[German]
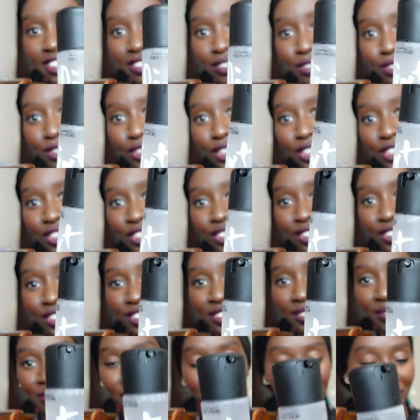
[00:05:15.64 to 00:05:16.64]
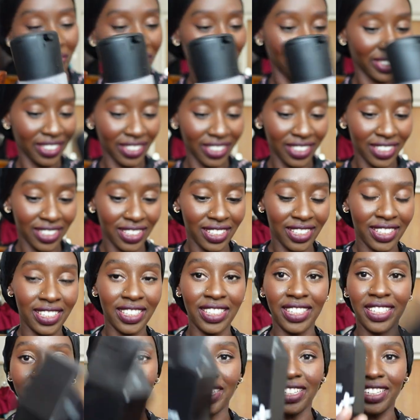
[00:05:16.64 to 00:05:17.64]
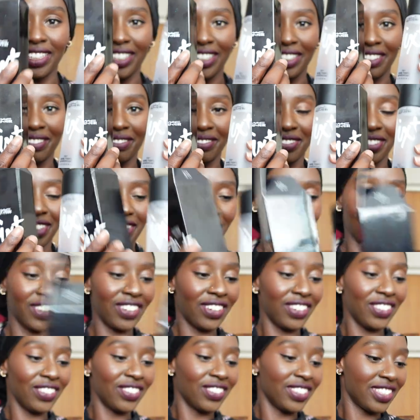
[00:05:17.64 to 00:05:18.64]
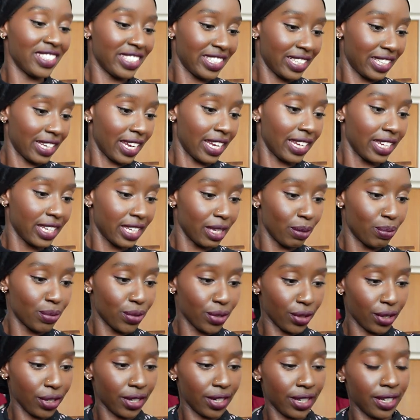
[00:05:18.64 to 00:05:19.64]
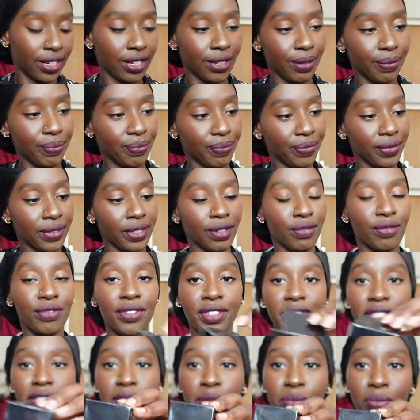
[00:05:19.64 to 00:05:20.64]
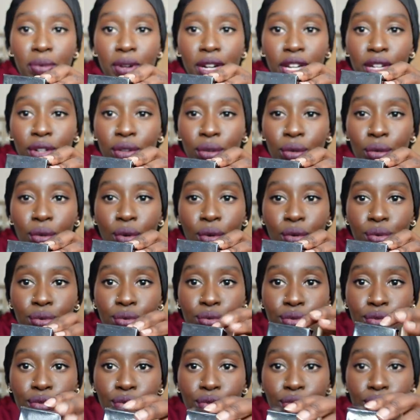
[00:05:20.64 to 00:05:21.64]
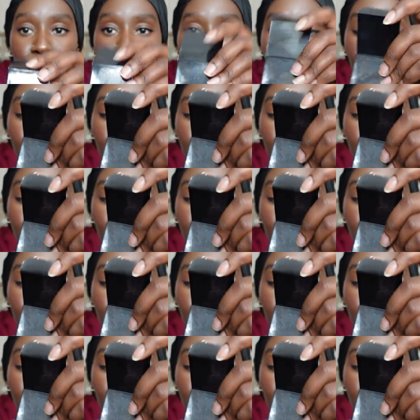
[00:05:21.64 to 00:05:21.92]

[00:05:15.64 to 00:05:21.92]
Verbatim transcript: wunderschön. Ähm, genau, und das gleiche gibt es auch äh, den Fixing Spray in Rose.